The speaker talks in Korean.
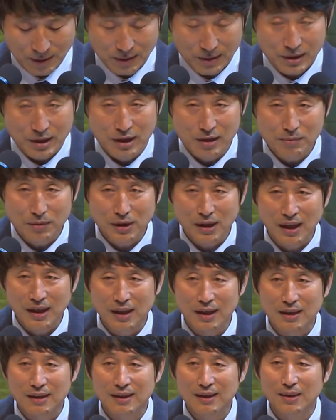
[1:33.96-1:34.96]
질문
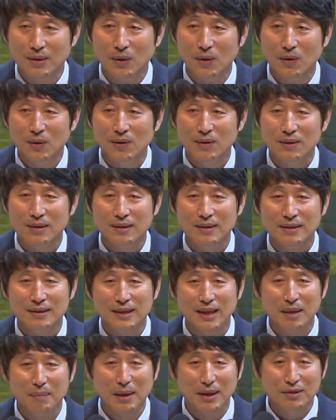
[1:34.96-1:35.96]
하나를 드리고
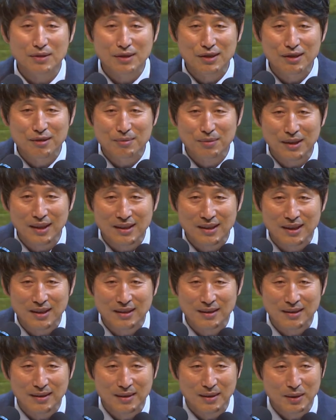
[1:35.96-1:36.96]
제가 맞추시는
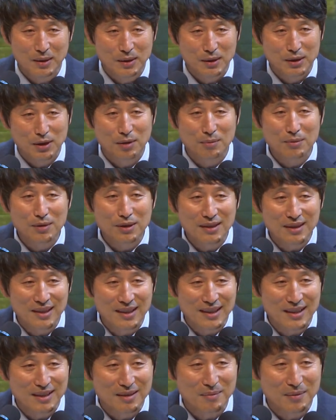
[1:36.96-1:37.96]
분한테는 선물을
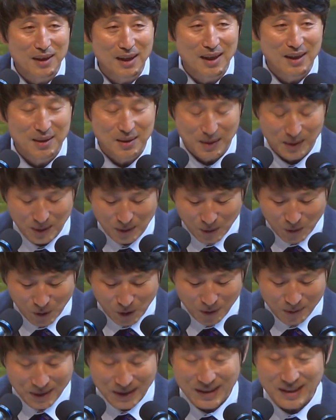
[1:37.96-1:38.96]
드리겠습니다.
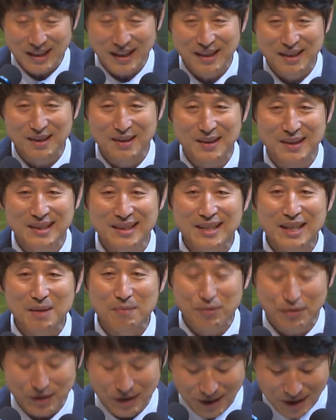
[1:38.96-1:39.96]
도로식장에서는
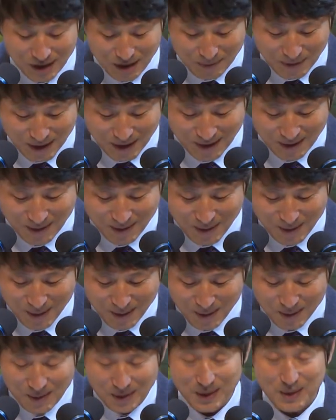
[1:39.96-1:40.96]
이색 풍경이지만
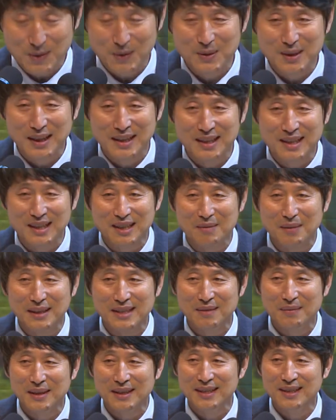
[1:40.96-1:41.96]
우리 총장님께서
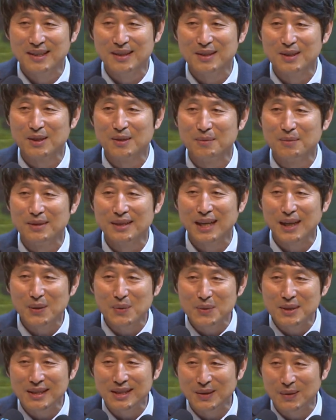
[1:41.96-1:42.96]
말씀하신 것처럼
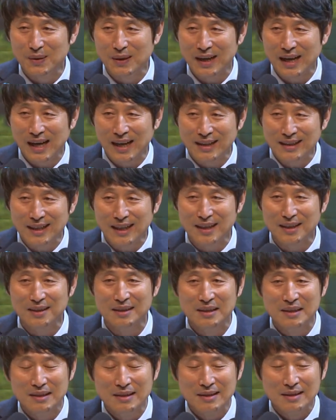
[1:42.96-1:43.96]
새로운 시도는
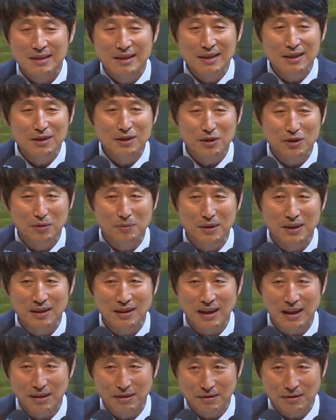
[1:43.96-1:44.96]
항상 즐거움을
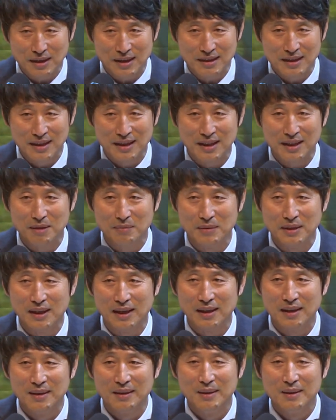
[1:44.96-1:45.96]
나눌 거라
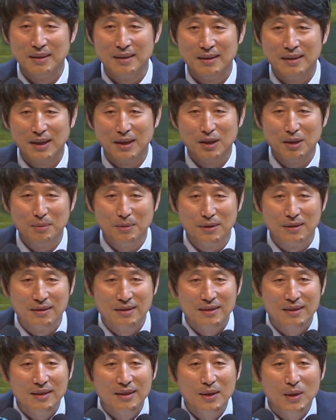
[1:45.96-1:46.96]
생각합니다. 자, 여러분
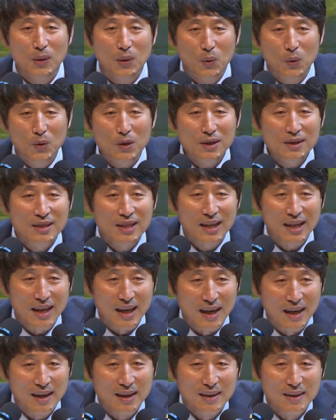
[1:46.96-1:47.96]
오늘
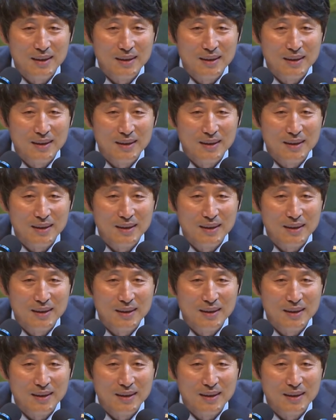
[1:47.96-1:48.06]
제가